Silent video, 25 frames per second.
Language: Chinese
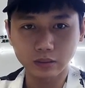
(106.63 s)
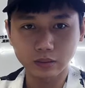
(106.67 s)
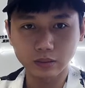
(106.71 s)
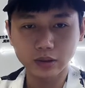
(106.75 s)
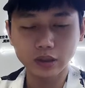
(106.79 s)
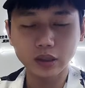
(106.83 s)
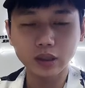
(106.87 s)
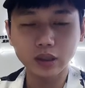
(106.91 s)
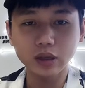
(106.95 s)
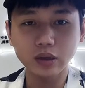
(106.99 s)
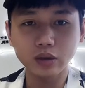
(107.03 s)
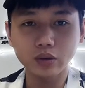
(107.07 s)

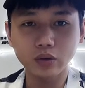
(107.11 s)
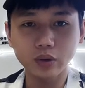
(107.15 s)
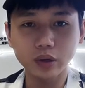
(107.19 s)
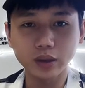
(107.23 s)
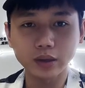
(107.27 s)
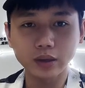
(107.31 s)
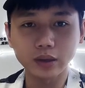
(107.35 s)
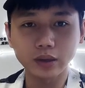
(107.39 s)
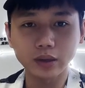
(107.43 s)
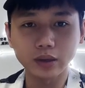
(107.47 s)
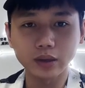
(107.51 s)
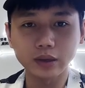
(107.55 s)
策
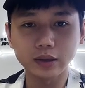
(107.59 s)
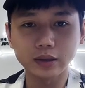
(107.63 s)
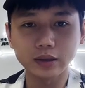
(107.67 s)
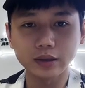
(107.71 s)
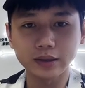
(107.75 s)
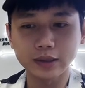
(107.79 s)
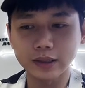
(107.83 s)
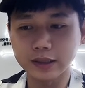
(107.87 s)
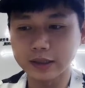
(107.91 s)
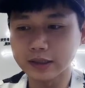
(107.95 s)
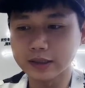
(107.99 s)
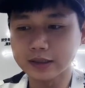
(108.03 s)
略的一个
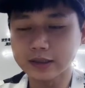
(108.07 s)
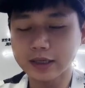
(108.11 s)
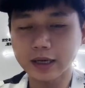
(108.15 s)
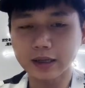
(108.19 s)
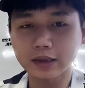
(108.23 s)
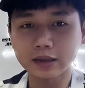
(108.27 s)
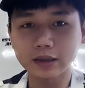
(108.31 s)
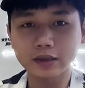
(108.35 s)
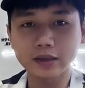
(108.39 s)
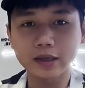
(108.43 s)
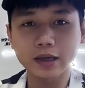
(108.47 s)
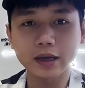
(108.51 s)
底价
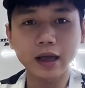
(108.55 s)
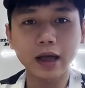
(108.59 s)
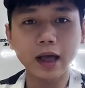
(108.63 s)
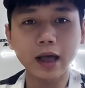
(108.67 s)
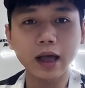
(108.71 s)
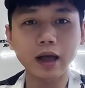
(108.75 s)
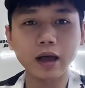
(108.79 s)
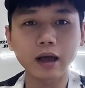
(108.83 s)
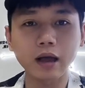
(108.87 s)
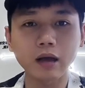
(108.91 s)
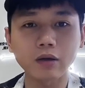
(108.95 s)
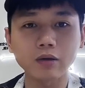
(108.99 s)
呢，先
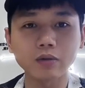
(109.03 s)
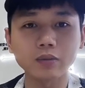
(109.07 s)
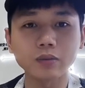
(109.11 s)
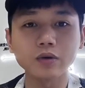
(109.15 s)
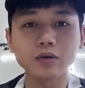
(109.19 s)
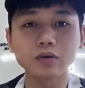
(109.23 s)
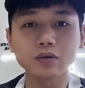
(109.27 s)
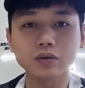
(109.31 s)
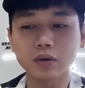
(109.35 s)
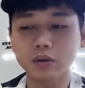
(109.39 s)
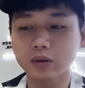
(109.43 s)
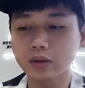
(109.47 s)
看好，比
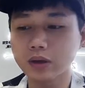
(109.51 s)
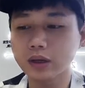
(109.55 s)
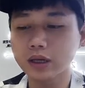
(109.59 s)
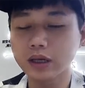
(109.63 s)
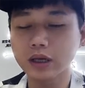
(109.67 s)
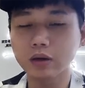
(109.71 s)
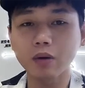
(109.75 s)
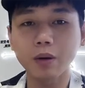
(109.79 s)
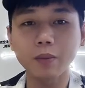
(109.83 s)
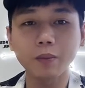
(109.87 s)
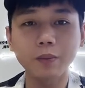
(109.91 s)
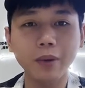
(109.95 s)
如说
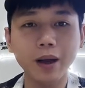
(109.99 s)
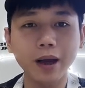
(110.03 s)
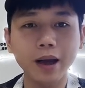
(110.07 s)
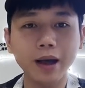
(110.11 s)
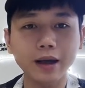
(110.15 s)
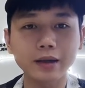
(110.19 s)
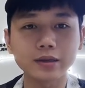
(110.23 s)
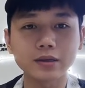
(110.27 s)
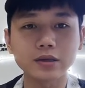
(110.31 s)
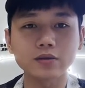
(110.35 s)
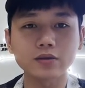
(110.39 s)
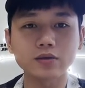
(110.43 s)
一万八
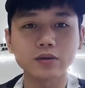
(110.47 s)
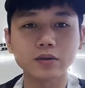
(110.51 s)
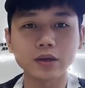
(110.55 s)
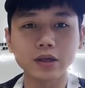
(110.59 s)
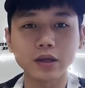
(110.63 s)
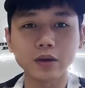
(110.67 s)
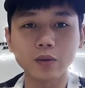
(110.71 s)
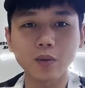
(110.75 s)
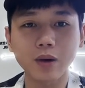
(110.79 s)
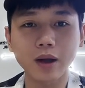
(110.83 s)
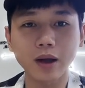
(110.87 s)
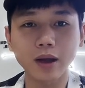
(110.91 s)
还是说
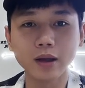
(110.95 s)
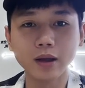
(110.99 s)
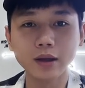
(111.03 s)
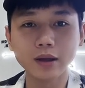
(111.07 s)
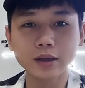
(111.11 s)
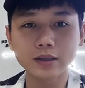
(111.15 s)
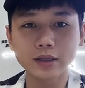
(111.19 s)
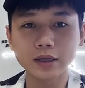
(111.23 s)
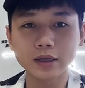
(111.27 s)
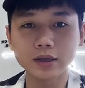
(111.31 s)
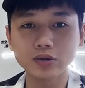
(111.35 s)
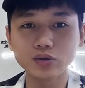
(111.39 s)
一万，
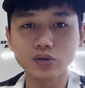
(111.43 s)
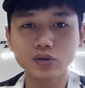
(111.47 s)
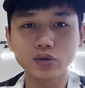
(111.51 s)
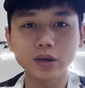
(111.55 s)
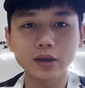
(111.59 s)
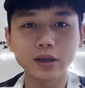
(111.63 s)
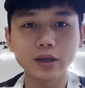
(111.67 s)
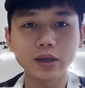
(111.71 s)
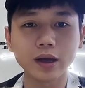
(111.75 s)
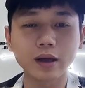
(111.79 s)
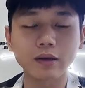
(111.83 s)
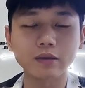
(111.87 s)
先
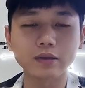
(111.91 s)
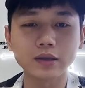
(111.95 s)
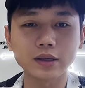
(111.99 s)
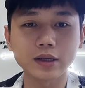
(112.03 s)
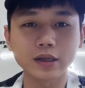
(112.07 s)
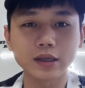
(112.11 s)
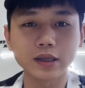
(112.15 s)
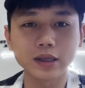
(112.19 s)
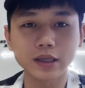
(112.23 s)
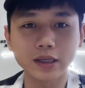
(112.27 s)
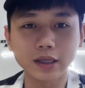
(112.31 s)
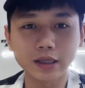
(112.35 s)
确定好这
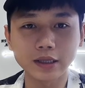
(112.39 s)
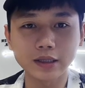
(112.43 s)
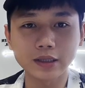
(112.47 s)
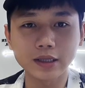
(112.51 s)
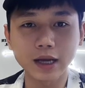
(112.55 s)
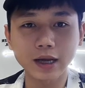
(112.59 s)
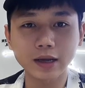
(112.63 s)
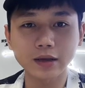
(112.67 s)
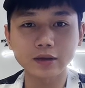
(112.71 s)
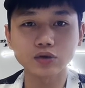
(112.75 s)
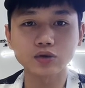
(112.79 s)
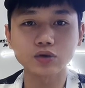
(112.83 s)
个底
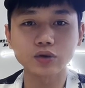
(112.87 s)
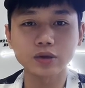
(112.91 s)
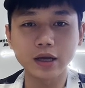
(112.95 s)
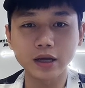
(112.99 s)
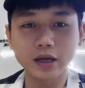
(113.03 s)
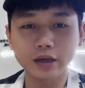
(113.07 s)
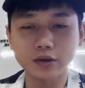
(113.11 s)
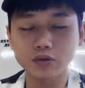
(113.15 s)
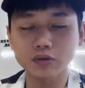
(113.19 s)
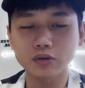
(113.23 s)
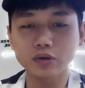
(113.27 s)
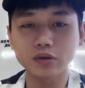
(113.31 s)
价，
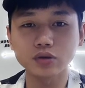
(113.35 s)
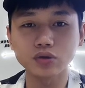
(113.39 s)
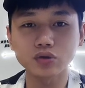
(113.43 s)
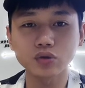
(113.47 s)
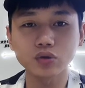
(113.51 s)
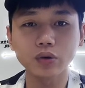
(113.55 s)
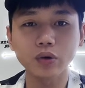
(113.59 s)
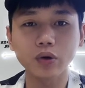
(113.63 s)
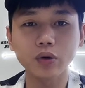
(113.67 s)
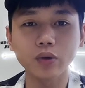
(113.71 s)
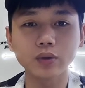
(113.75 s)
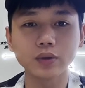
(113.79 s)
也就是
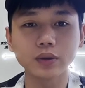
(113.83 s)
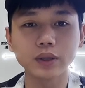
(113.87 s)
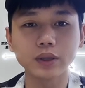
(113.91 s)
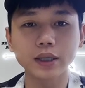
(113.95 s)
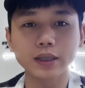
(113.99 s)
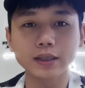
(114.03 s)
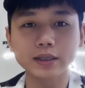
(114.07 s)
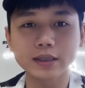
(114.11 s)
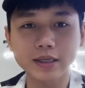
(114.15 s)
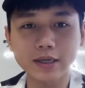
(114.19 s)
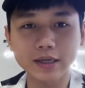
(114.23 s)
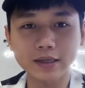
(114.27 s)
最后
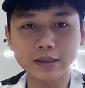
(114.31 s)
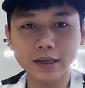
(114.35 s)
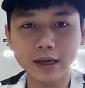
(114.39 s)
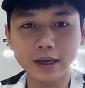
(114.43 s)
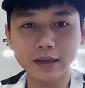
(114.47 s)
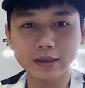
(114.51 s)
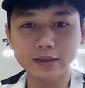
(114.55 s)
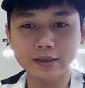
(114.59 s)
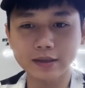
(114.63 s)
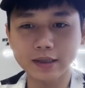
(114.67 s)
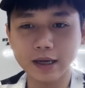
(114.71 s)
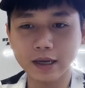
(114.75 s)
的建
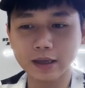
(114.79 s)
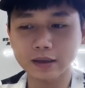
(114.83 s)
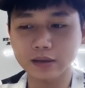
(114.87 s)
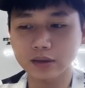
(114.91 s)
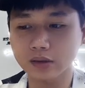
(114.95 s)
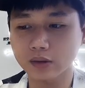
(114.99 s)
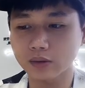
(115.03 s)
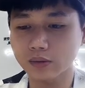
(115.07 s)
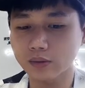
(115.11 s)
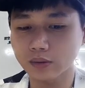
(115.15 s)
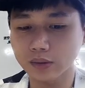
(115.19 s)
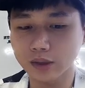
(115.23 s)
仓价
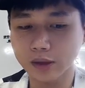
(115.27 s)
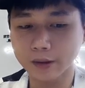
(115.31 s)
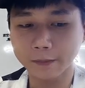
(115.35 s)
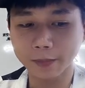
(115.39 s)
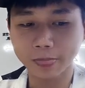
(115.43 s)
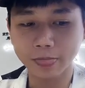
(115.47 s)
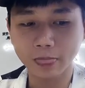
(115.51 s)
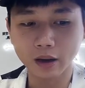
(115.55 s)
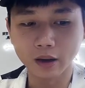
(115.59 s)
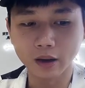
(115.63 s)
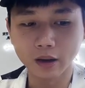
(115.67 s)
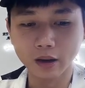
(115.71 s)
之后呢，
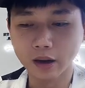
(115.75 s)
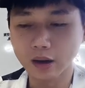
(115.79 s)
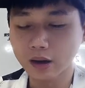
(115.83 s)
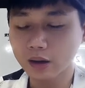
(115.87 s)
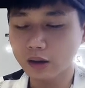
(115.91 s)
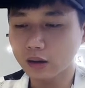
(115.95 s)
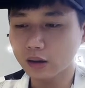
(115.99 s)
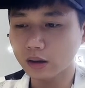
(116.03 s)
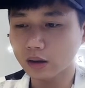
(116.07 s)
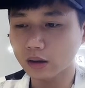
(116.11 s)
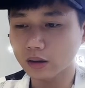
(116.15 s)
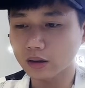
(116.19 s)

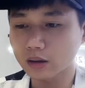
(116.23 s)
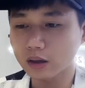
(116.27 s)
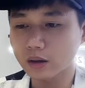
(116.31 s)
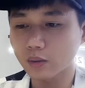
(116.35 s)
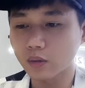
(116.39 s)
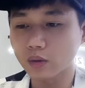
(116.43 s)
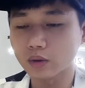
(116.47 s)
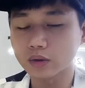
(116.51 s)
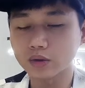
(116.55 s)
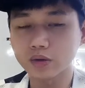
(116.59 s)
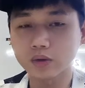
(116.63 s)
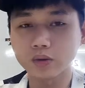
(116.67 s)
啊，那
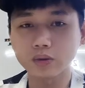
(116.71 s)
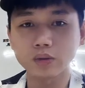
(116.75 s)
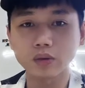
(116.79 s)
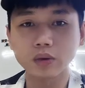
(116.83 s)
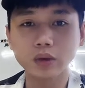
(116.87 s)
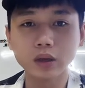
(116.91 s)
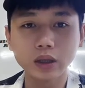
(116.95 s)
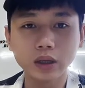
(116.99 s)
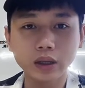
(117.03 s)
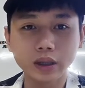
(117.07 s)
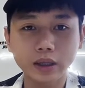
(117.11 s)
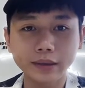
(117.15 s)
我就
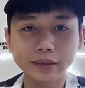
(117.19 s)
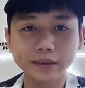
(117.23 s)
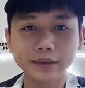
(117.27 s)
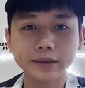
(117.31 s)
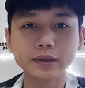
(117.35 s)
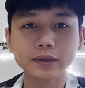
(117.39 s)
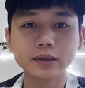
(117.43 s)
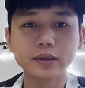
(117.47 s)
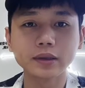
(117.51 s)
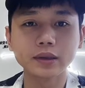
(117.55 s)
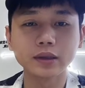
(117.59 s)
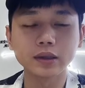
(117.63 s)

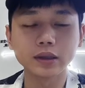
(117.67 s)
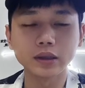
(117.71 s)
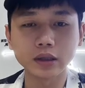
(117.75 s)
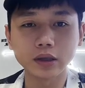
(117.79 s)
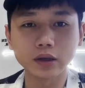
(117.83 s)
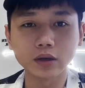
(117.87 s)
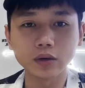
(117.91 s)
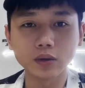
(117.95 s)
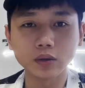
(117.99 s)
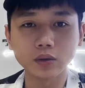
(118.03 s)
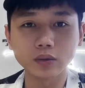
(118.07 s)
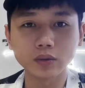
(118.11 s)

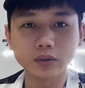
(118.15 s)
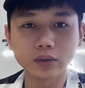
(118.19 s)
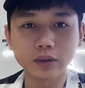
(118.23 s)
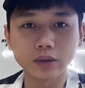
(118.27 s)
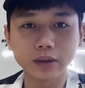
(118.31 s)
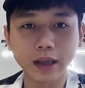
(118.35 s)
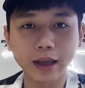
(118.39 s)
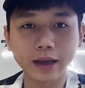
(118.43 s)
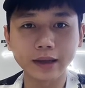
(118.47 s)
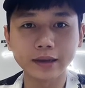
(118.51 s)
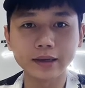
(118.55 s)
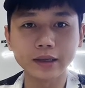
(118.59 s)
能够
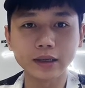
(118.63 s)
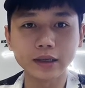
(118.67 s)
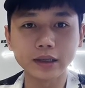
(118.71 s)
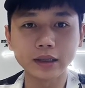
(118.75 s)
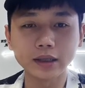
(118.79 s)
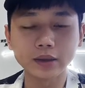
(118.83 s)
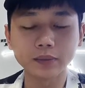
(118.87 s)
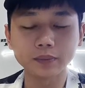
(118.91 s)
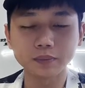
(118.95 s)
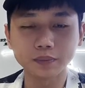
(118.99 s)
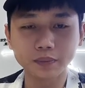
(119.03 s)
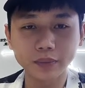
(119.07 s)
拿一
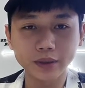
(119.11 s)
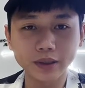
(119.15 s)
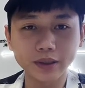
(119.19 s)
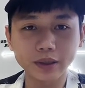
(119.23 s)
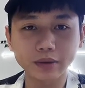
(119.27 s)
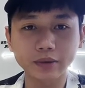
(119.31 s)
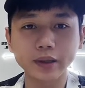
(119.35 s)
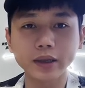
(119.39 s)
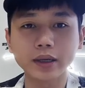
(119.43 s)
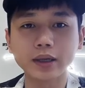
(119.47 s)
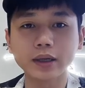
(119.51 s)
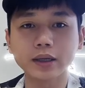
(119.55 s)
个比
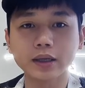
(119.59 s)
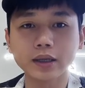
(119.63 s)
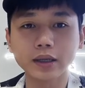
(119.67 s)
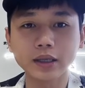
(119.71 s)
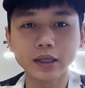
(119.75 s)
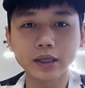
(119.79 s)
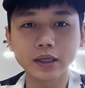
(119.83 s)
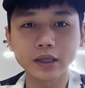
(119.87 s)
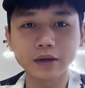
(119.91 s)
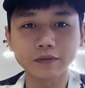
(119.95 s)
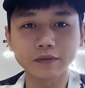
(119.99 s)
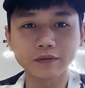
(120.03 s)
较合
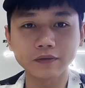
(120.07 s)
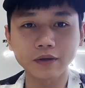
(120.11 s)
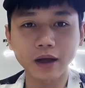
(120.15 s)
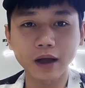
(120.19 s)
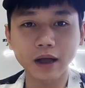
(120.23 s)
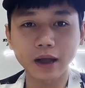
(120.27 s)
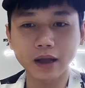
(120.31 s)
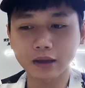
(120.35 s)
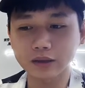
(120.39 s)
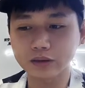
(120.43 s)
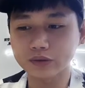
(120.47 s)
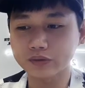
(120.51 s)
理的
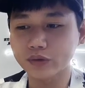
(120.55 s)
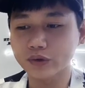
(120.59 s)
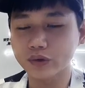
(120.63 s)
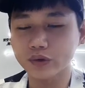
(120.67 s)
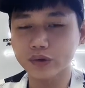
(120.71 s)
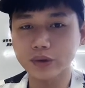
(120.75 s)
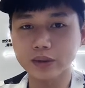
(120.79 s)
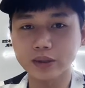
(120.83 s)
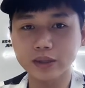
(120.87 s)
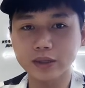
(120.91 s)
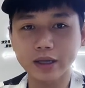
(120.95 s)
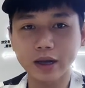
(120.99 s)
方案
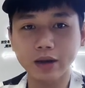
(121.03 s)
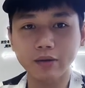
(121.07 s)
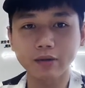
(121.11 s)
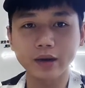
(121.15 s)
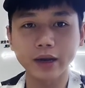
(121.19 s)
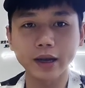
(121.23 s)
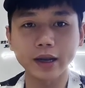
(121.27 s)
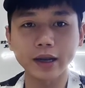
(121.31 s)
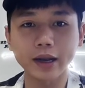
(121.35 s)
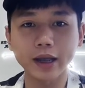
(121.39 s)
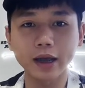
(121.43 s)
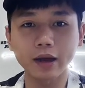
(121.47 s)
去交
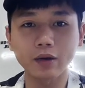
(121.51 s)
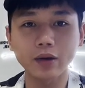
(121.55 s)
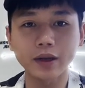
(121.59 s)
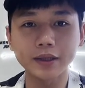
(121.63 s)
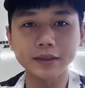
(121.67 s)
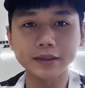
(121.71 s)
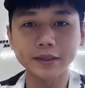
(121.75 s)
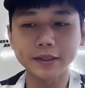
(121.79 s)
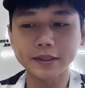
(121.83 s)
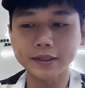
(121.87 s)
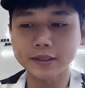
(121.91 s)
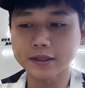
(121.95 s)
给量化
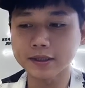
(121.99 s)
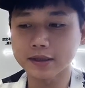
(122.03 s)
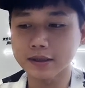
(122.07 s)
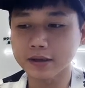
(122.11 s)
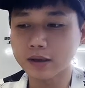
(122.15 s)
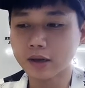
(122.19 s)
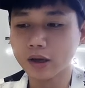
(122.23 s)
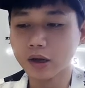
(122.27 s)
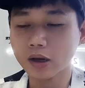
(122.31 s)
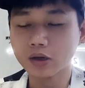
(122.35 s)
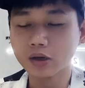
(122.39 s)
机器人，